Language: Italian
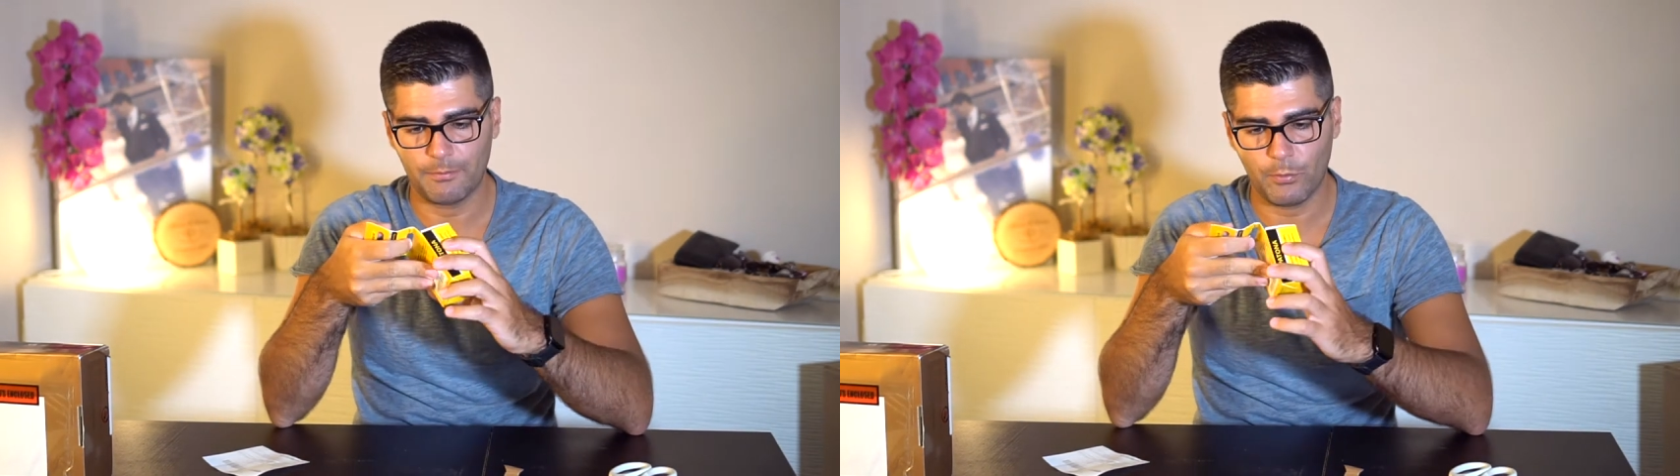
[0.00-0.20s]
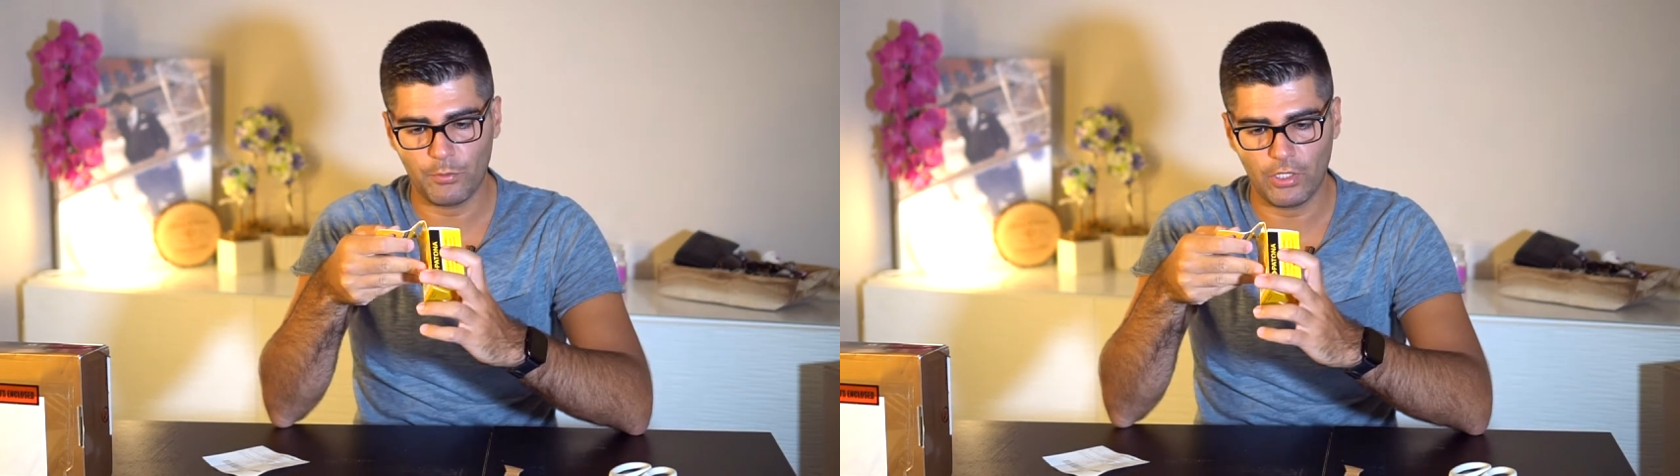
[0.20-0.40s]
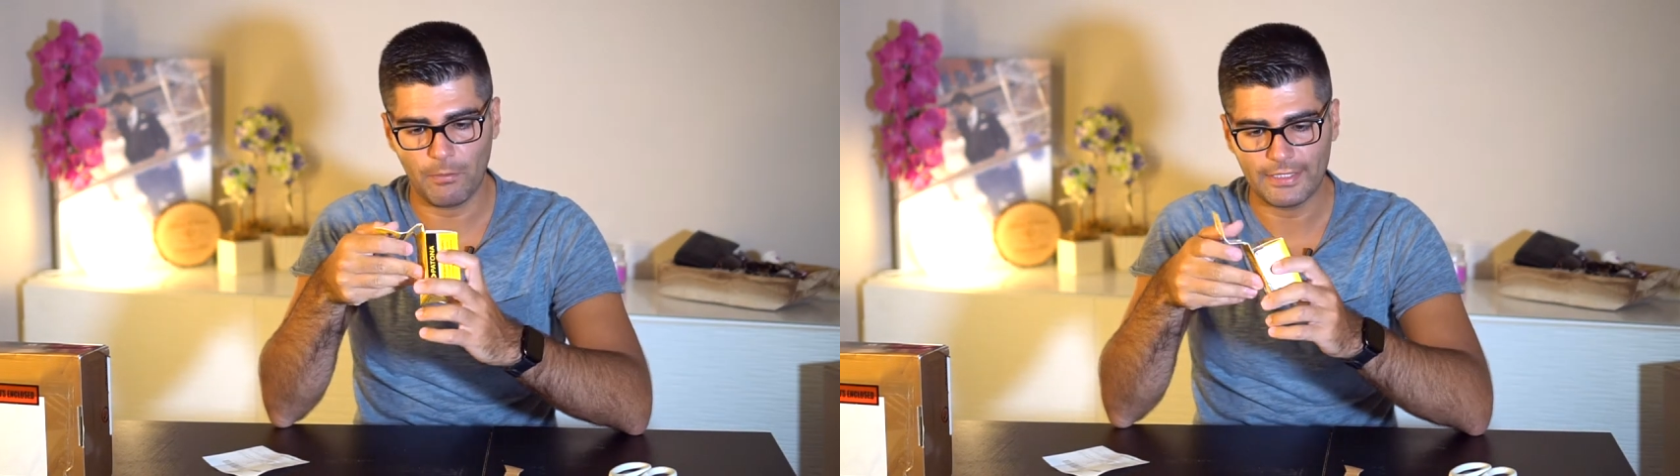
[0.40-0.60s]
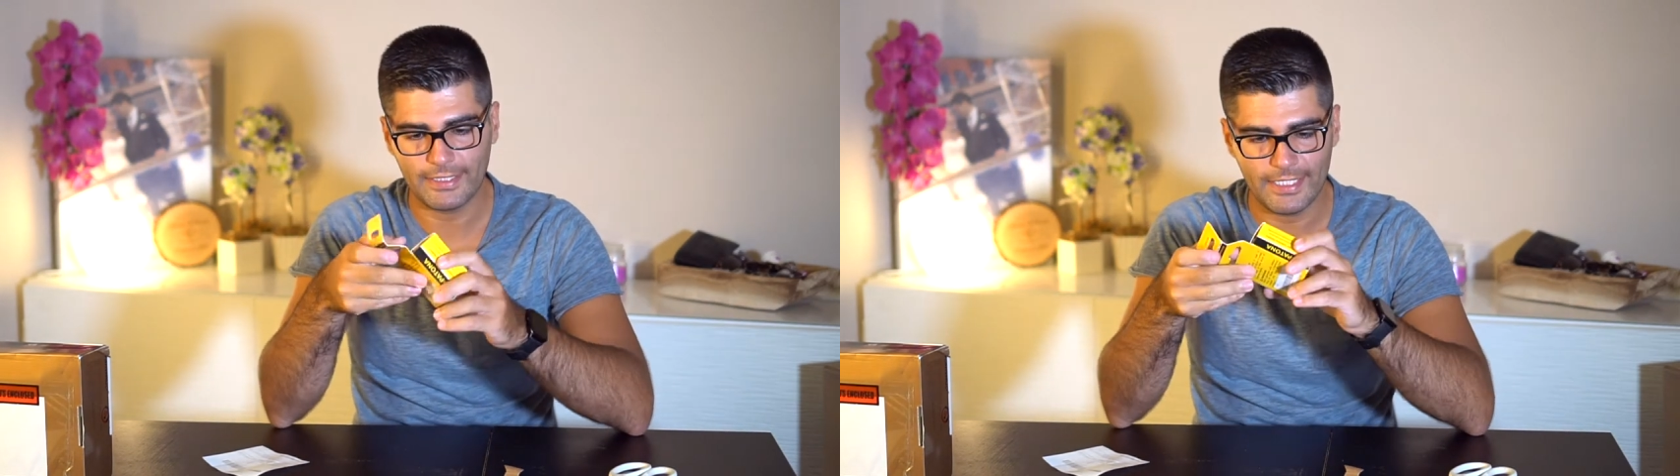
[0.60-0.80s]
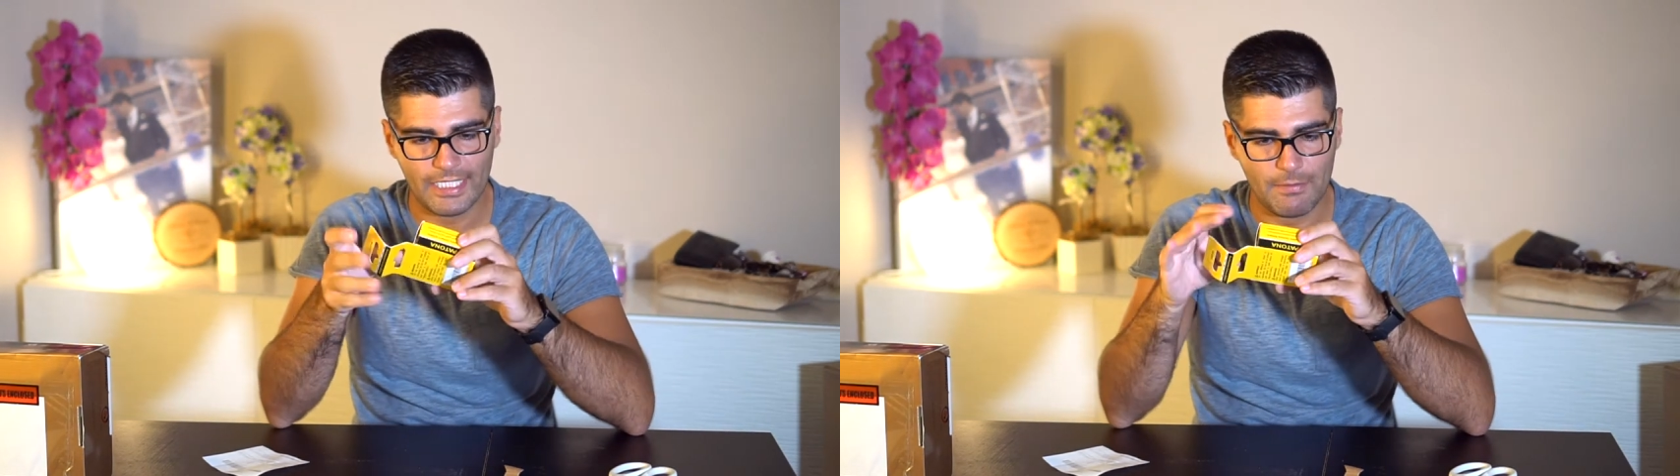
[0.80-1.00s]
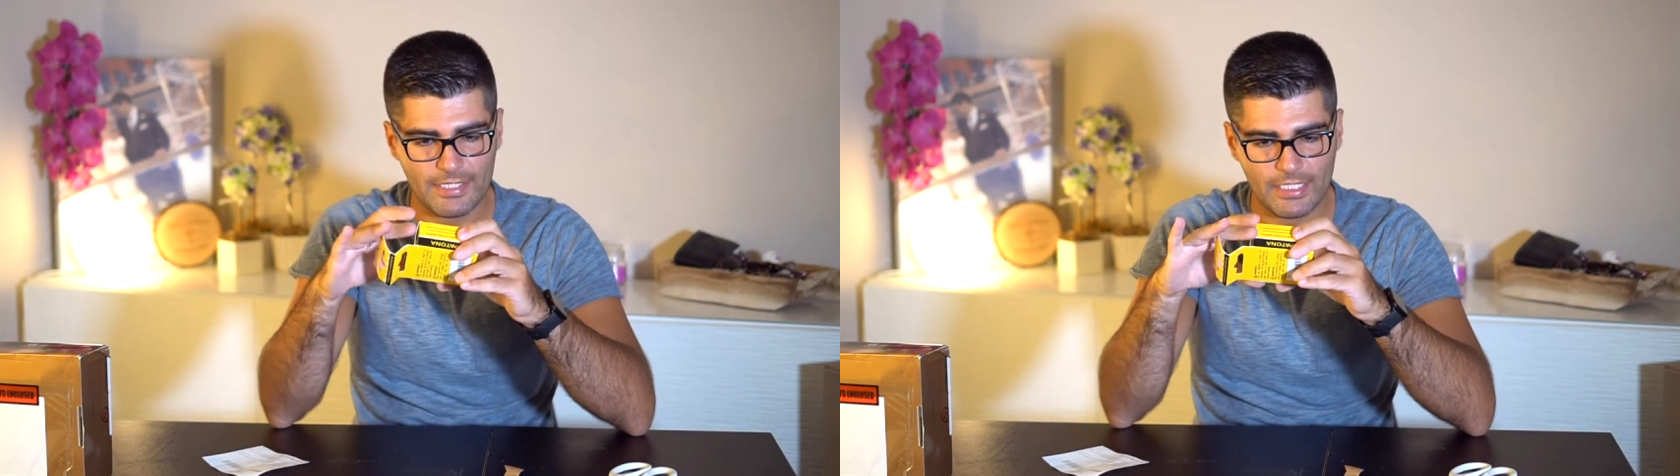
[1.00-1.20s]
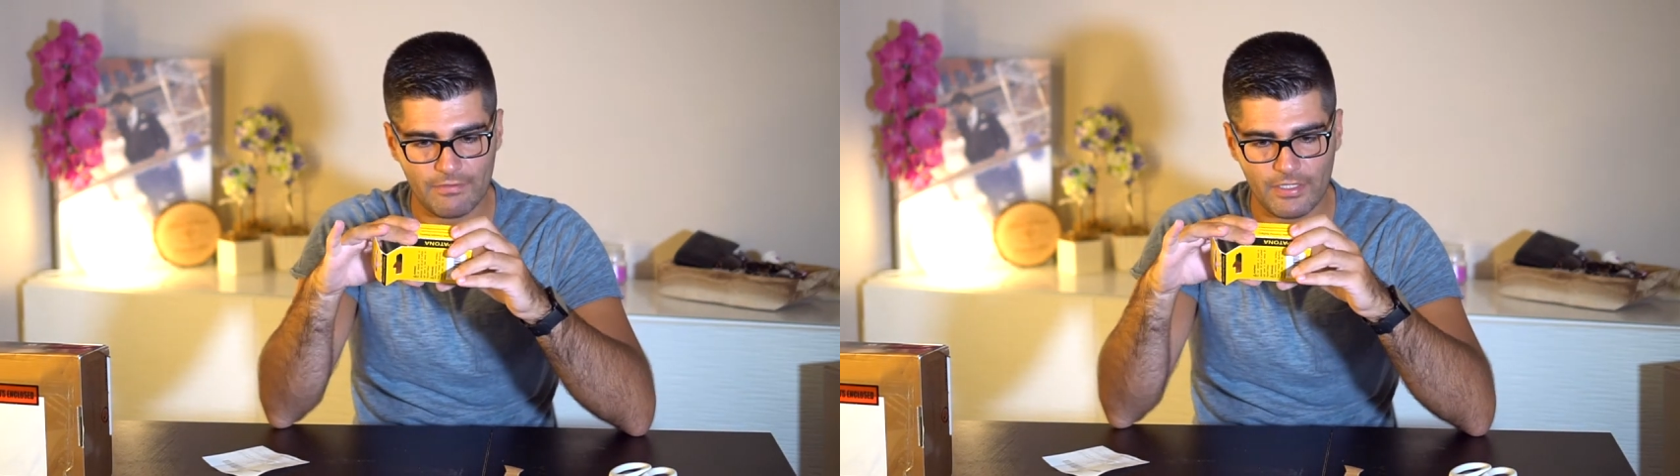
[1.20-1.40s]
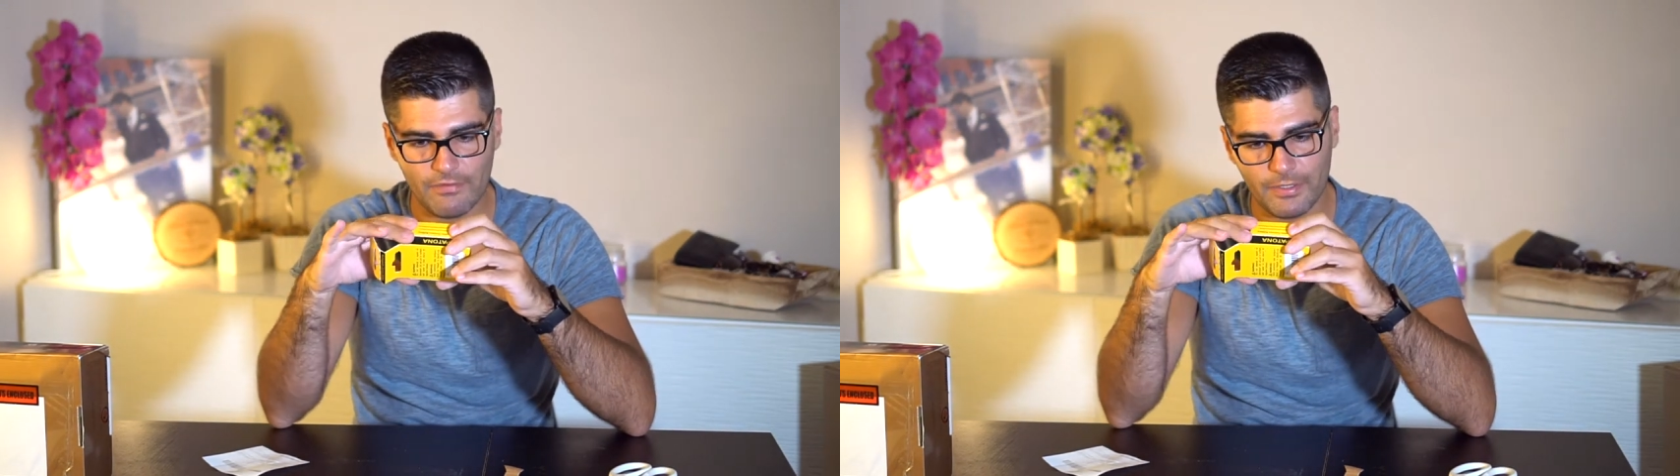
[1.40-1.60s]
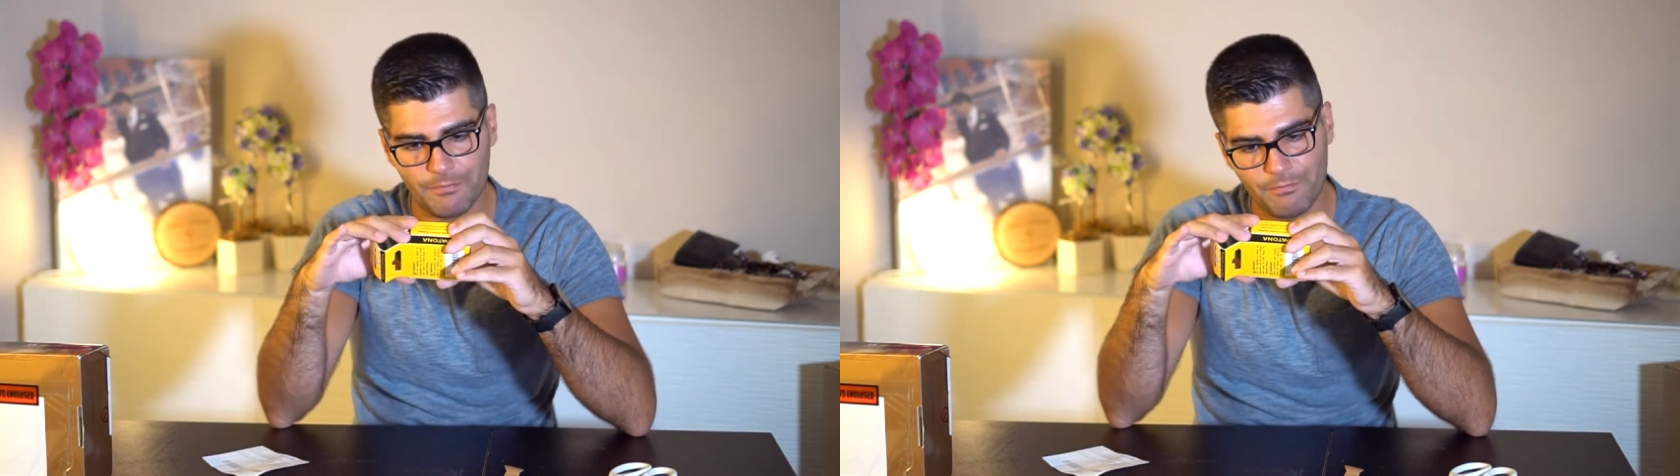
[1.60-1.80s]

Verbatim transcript: proprio la batteria che mi serviva